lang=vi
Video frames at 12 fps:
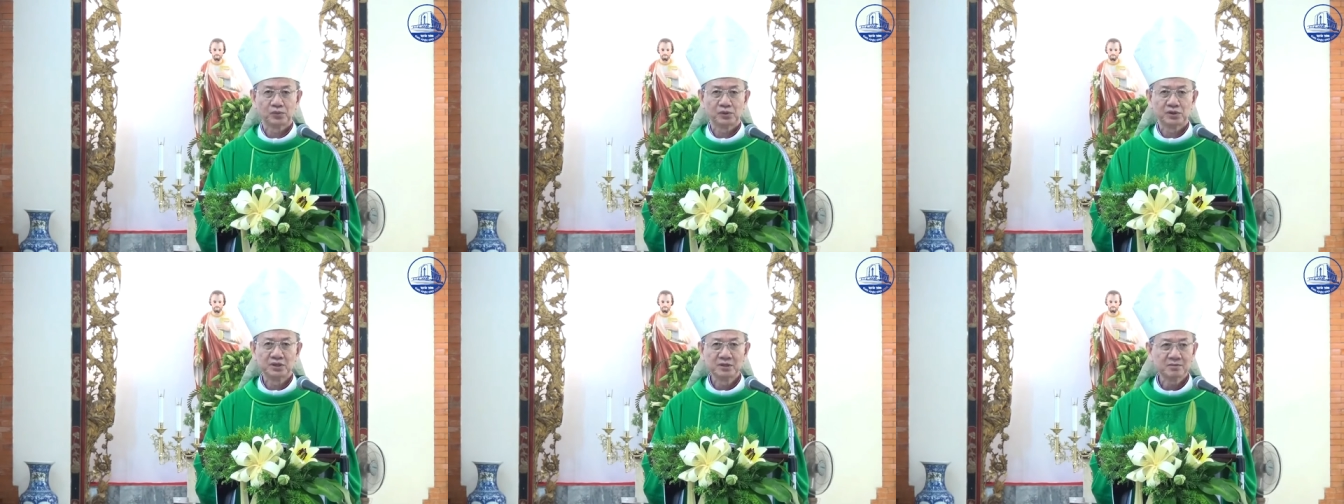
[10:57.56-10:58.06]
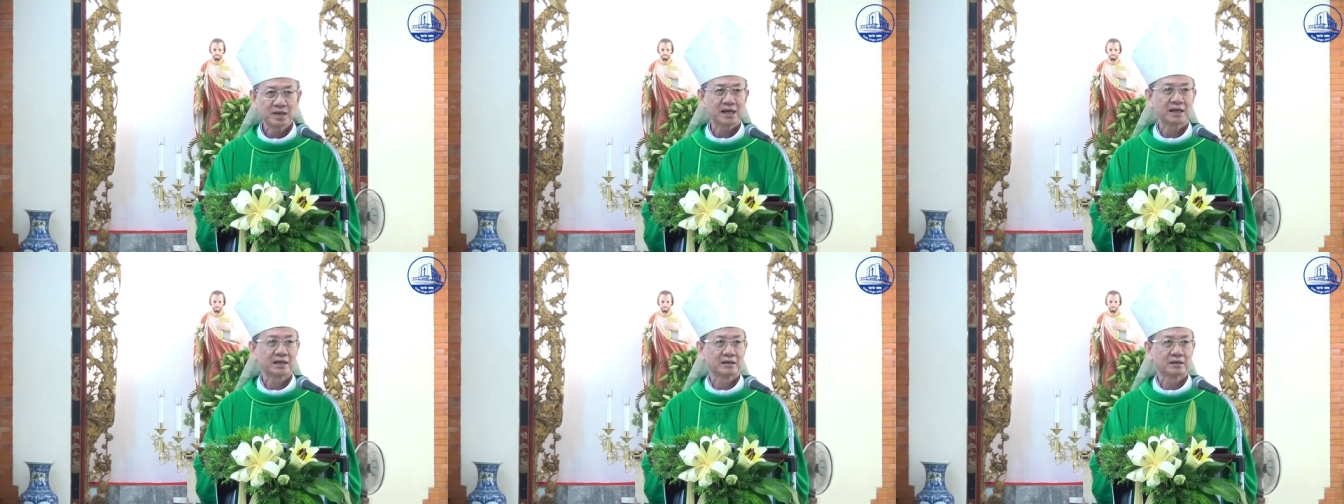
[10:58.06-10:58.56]
nhưng
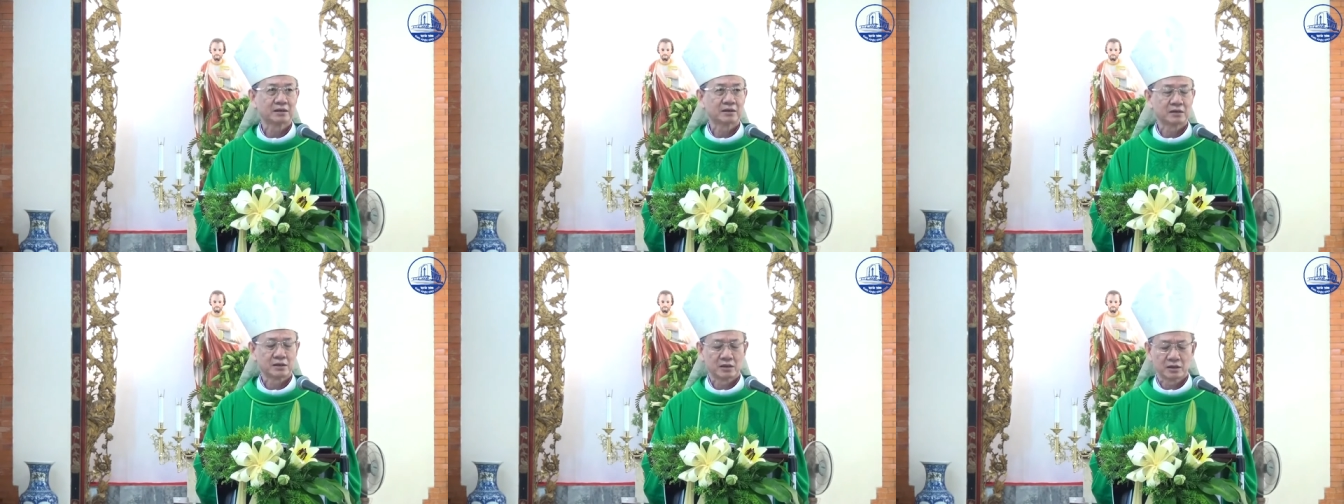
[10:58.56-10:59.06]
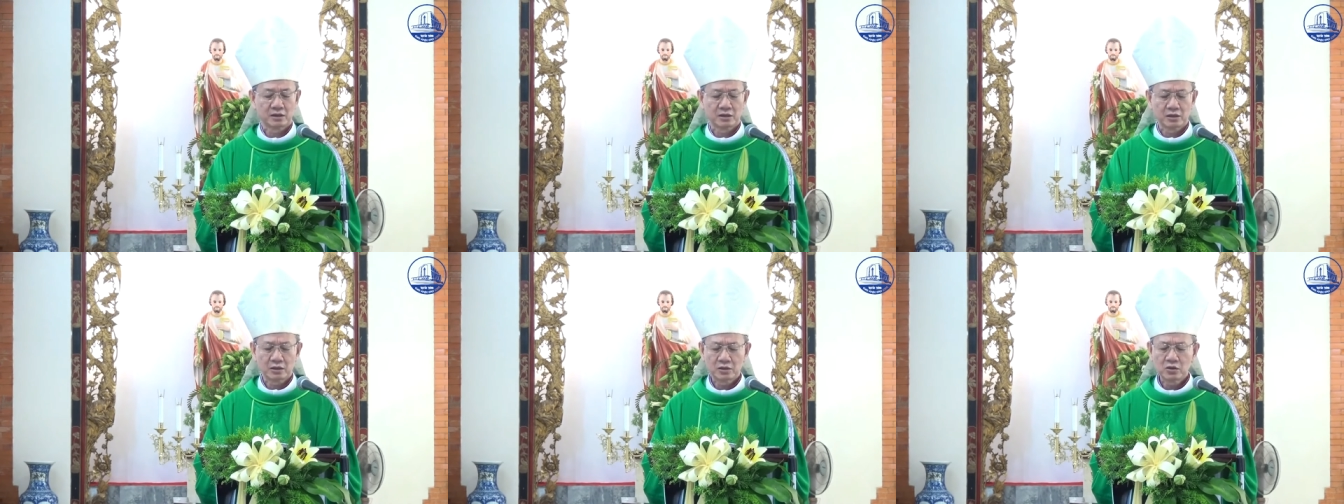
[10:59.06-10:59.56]
mà
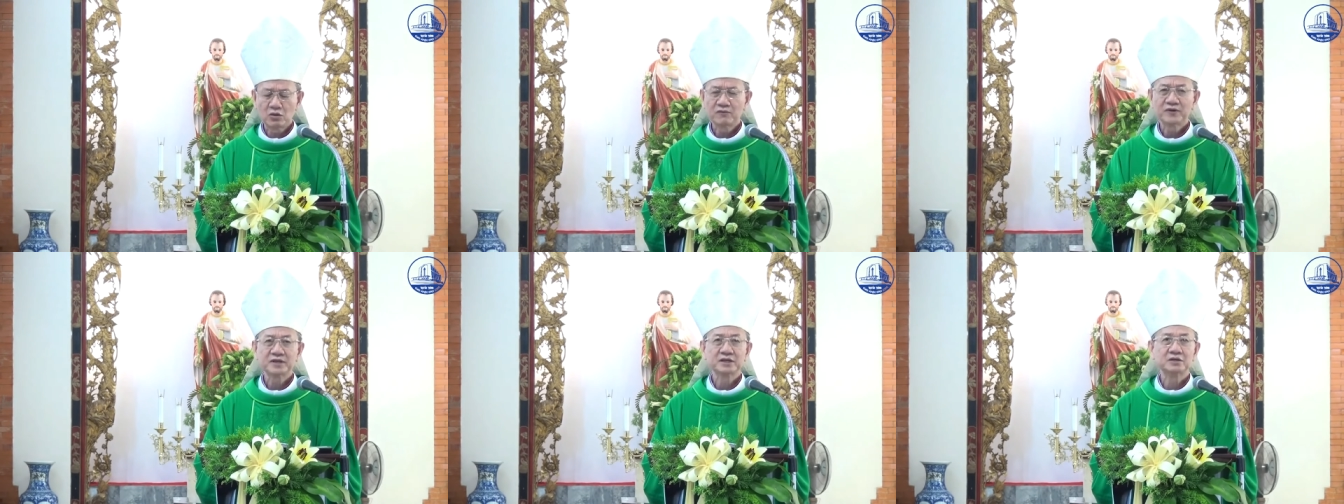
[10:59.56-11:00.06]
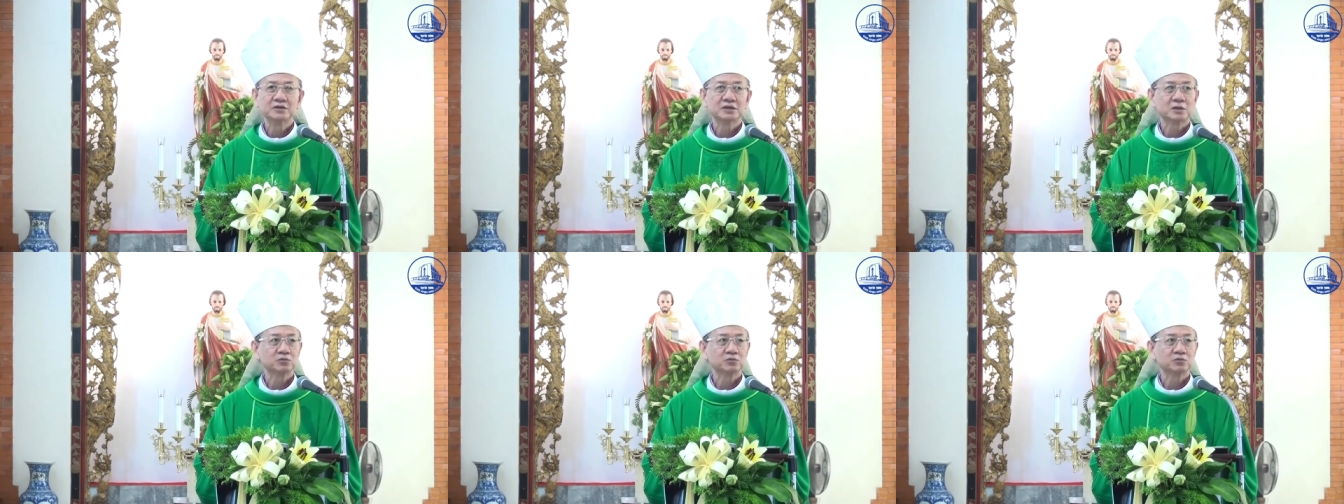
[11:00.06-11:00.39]
đối với những người công